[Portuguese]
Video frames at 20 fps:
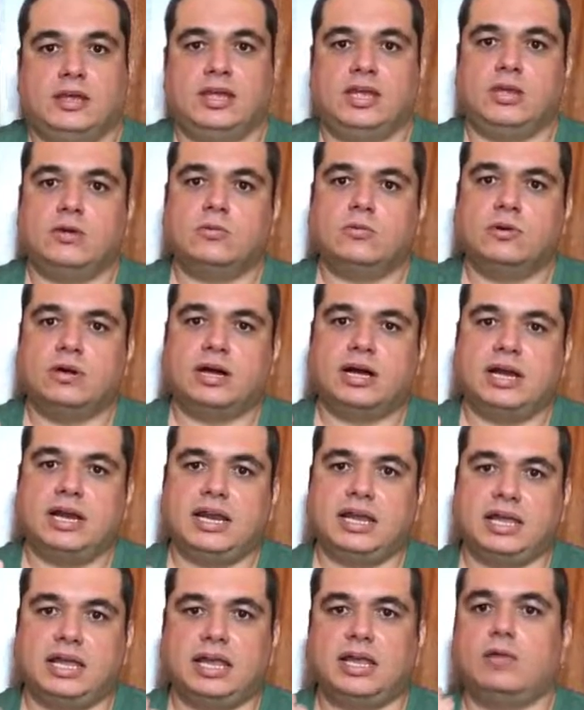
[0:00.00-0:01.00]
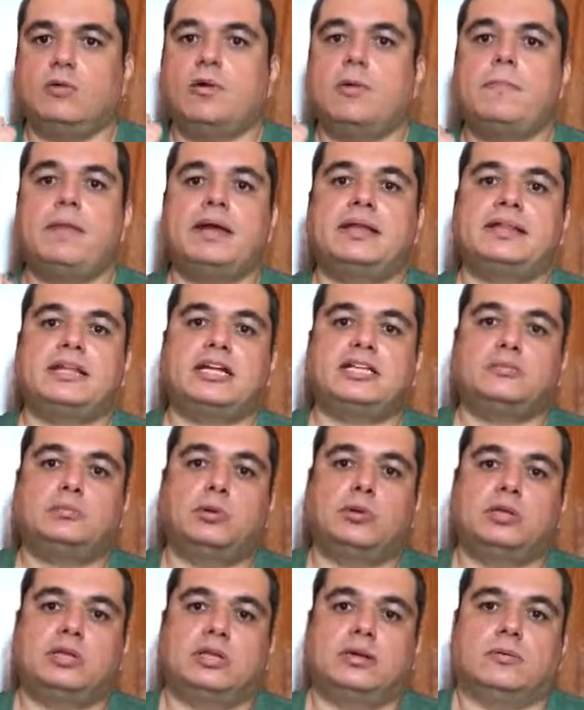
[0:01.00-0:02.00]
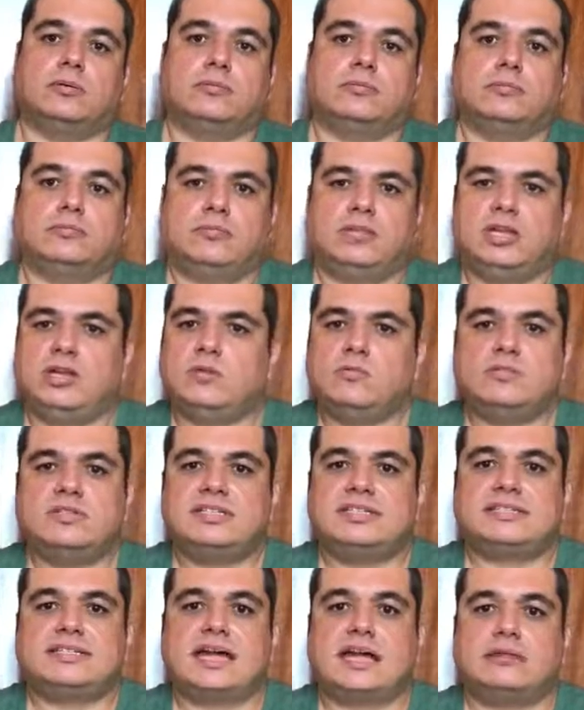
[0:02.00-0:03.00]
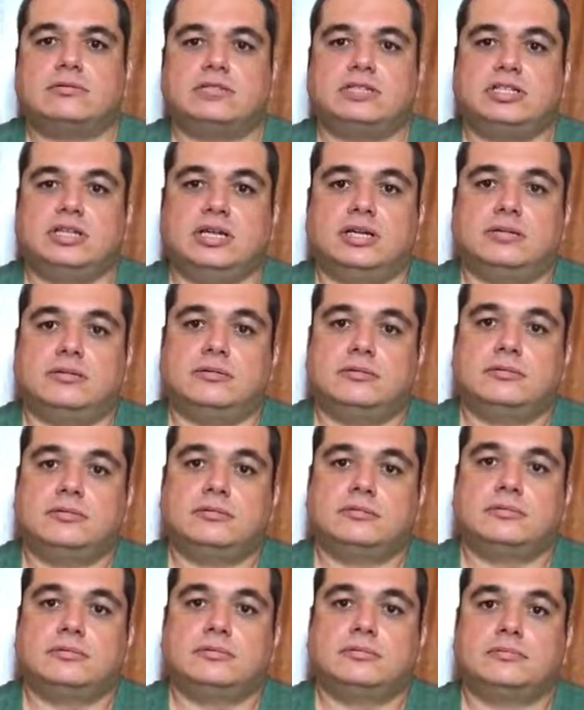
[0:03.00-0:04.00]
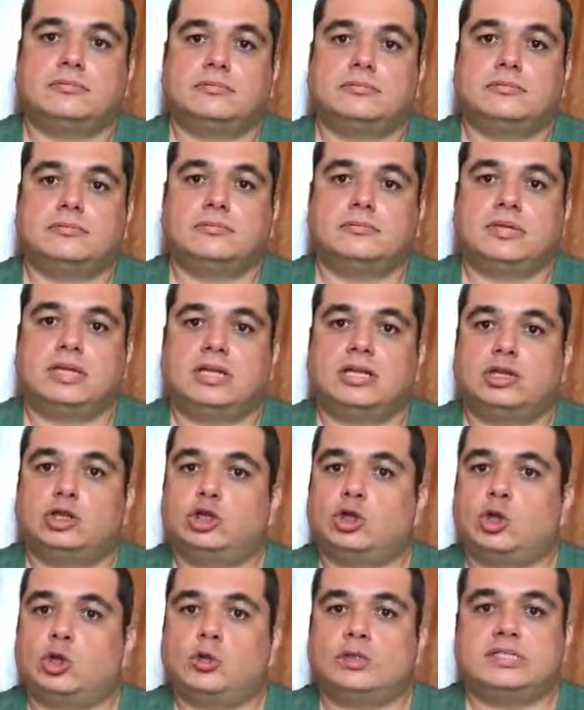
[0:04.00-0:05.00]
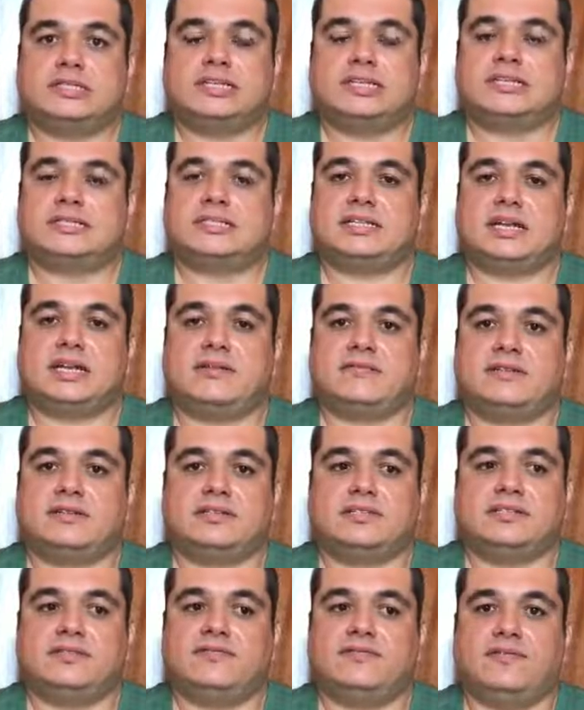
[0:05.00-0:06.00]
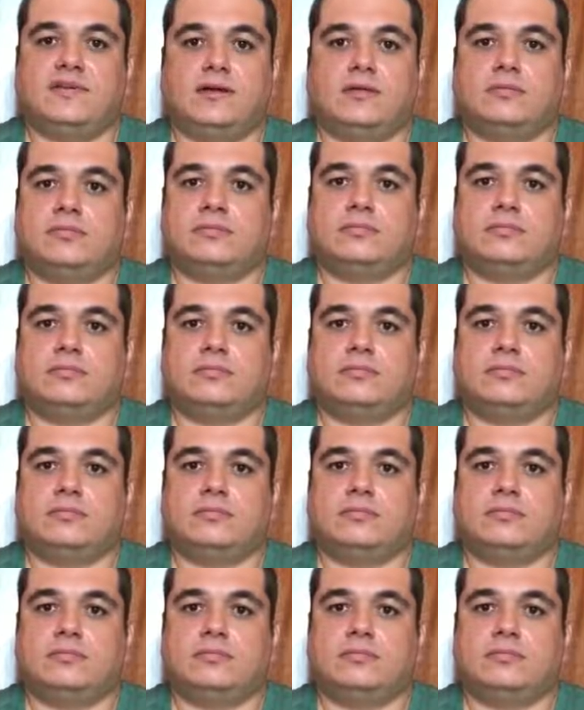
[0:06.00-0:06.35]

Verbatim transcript: Em um clique, em um apertar de botão, em um estalo de dedo, todas as trevas se vão.